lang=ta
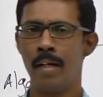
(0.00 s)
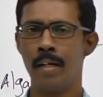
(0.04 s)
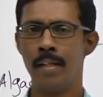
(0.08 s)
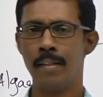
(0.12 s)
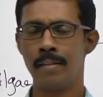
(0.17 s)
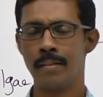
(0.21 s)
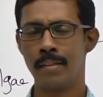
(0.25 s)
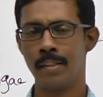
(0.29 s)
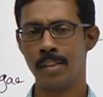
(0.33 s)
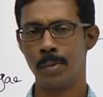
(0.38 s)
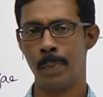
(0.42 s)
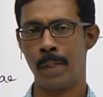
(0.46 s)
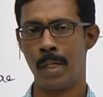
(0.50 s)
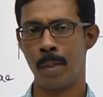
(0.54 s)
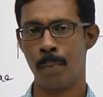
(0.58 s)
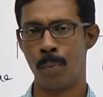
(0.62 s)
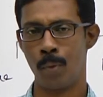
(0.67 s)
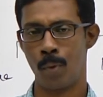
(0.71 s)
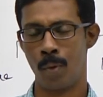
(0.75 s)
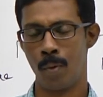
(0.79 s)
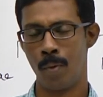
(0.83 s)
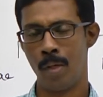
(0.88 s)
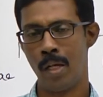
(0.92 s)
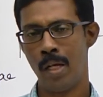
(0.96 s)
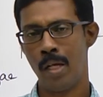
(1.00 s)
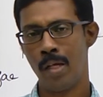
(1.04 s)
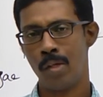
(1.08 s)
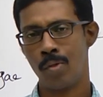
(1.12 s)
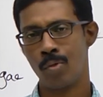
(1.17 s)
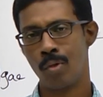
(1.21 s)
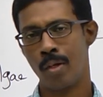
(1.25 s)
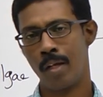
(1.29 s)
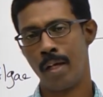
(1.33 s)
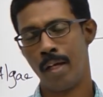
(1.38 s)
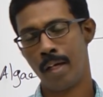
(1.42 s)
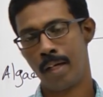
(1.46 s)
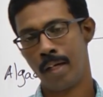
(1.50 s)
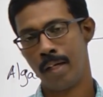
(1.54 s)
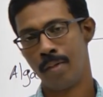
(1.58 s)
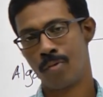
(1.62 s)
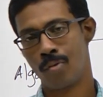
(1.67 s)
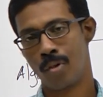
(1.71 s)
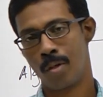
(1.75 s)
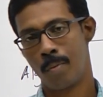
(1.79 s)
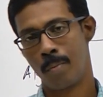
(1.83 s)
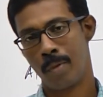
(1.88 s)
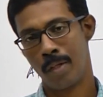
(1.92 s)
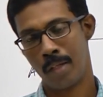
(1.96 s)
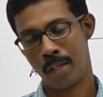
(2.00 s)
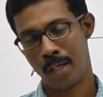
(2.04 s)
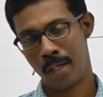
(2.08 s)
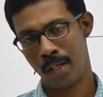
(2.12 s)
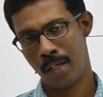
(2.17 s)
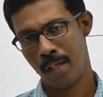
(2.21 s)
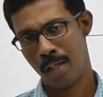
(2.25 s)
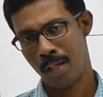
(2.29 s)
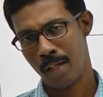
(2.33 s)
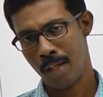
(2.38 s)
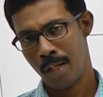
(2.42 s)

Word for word: டிஸ்கஸ் பண்ண போகிறோம் ஸோ நான் ஏற்கனவே சொன்ன மாதிரி